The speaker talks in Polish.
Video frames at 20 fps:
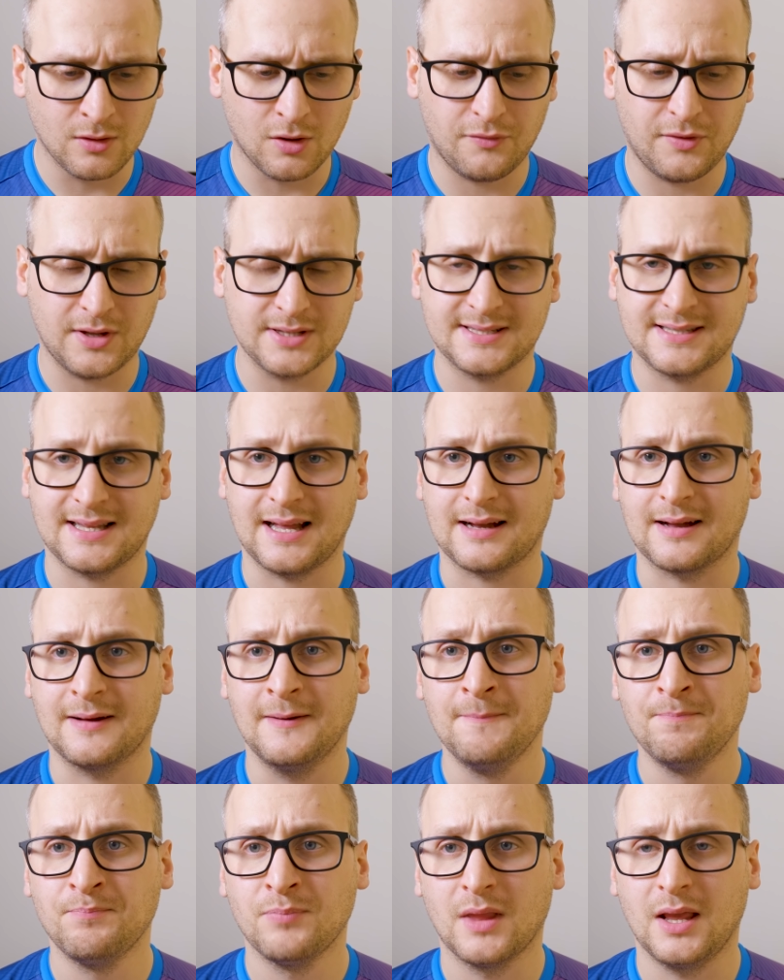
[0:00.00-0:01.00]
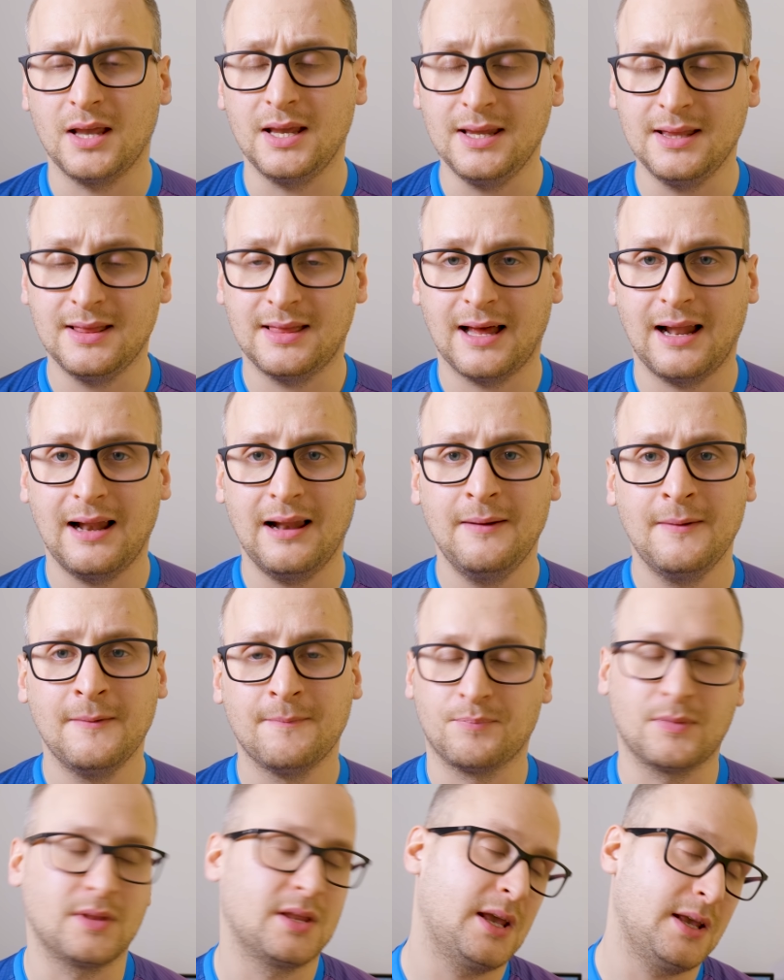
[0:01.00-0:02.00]
no więc tak, Intel,
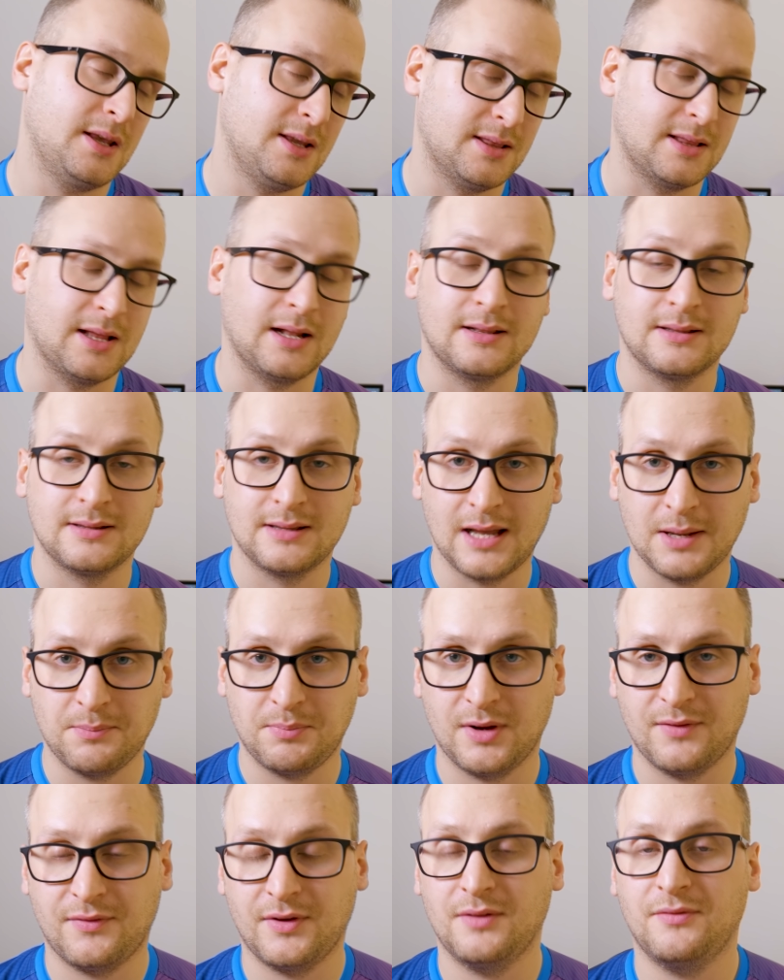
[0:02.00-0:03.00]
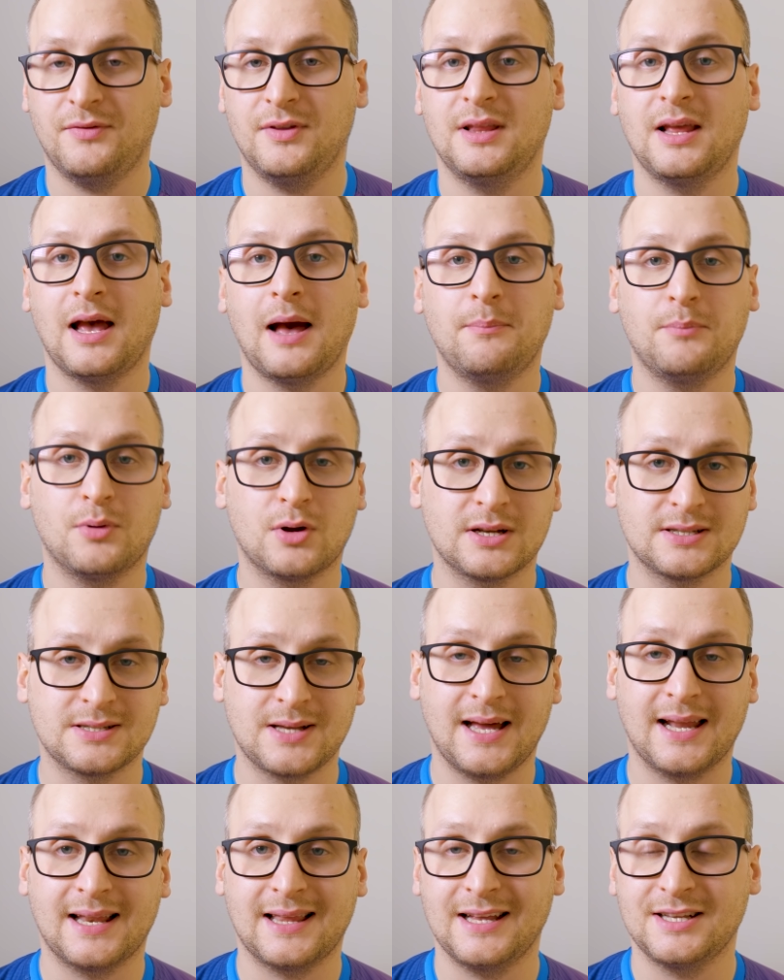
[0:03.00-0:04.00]
nie Intel, najpierw Nvidia
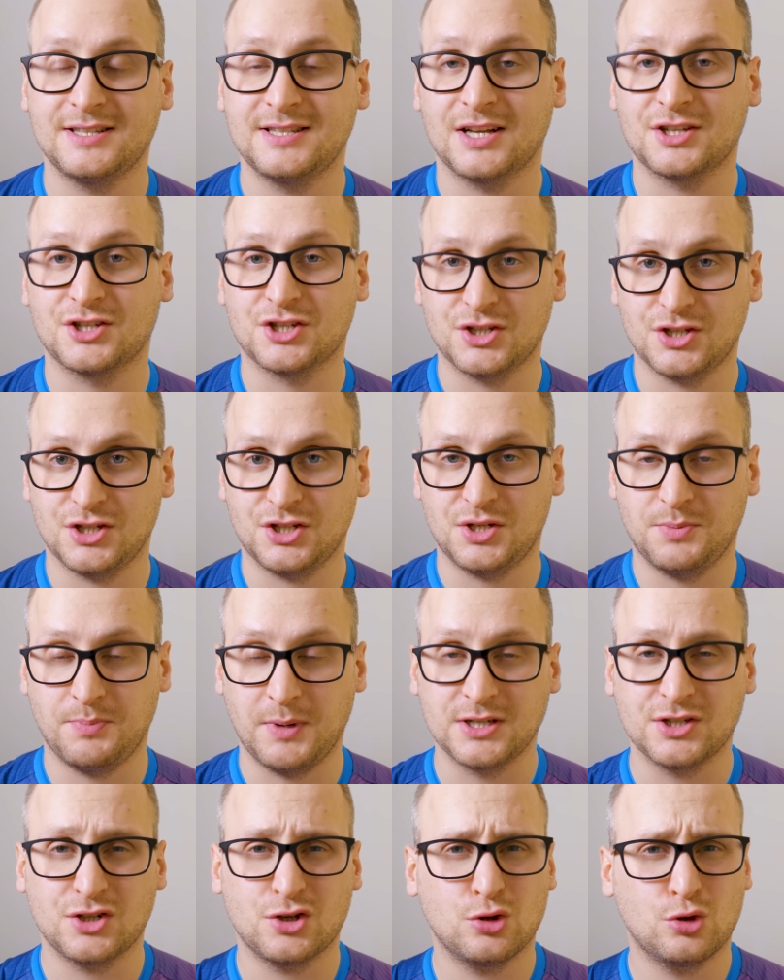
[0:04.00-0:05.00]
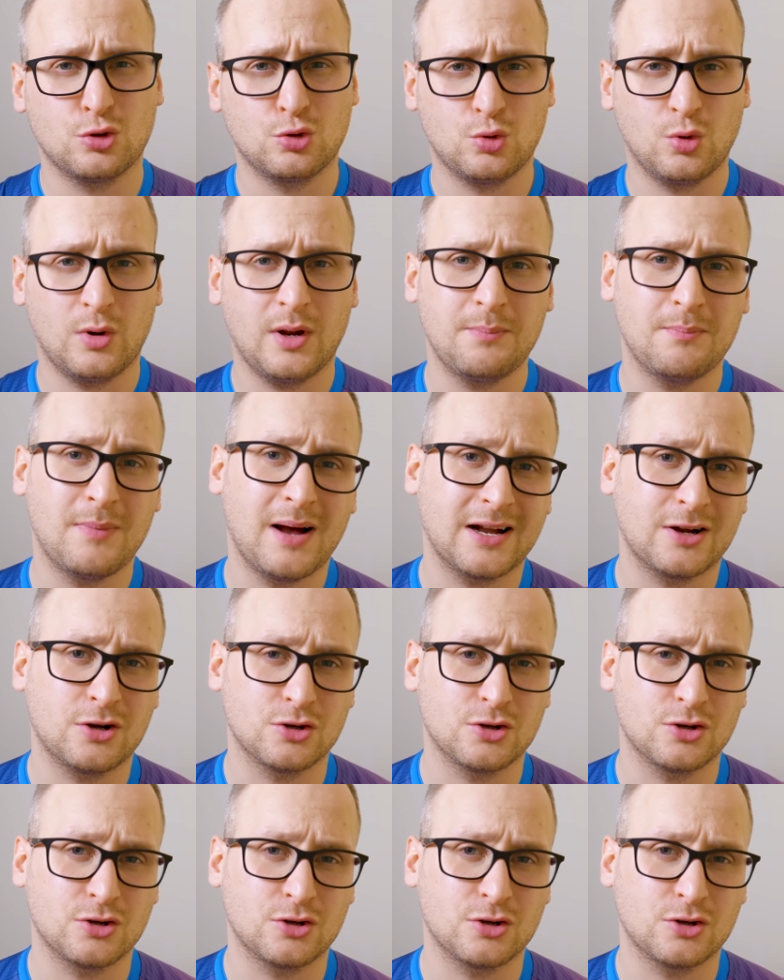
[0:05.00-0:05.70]
pokazała RTX 3050, który ma